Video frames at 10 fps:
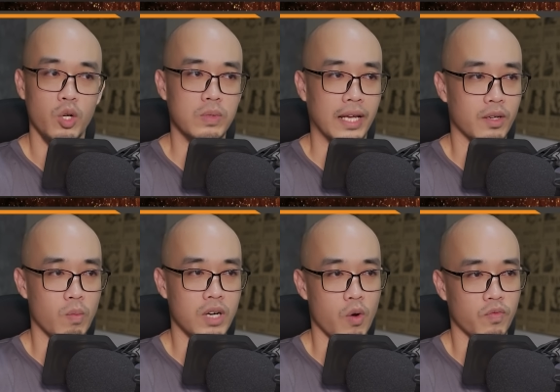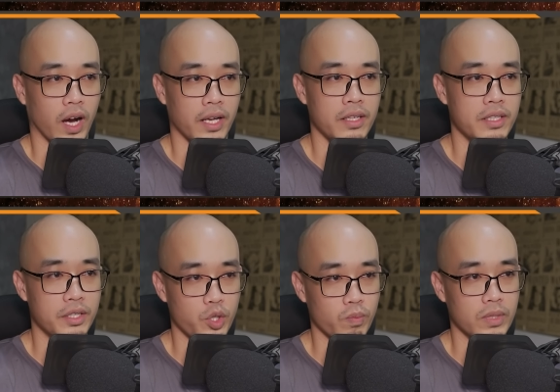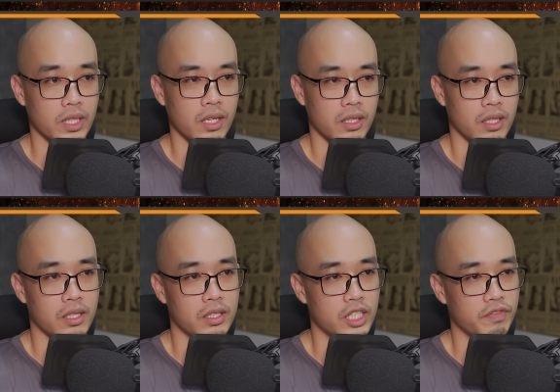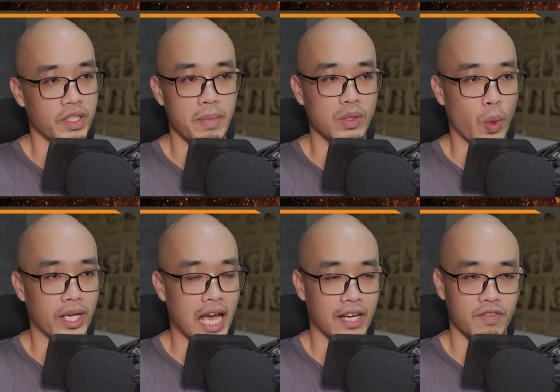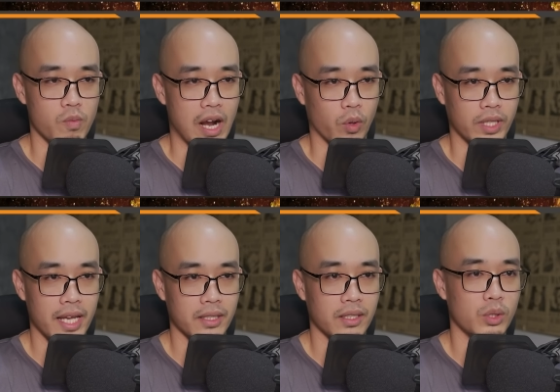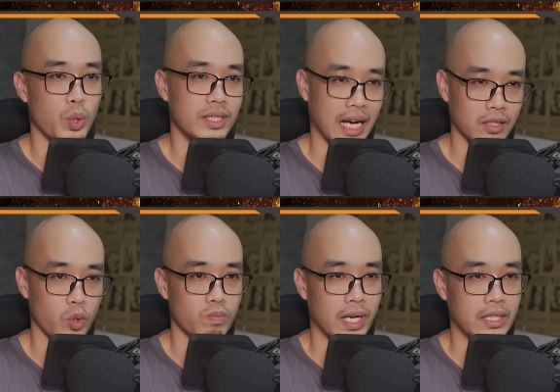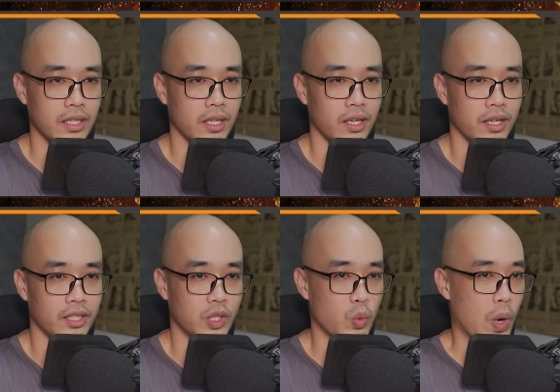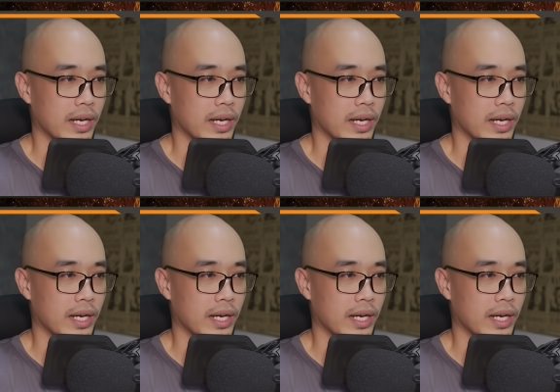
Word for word: lúc này cũng không phải giờ dùng bữa, nhưng vì bên ngoài hàng phong gào thét, tuyết trắng tung bay. Trong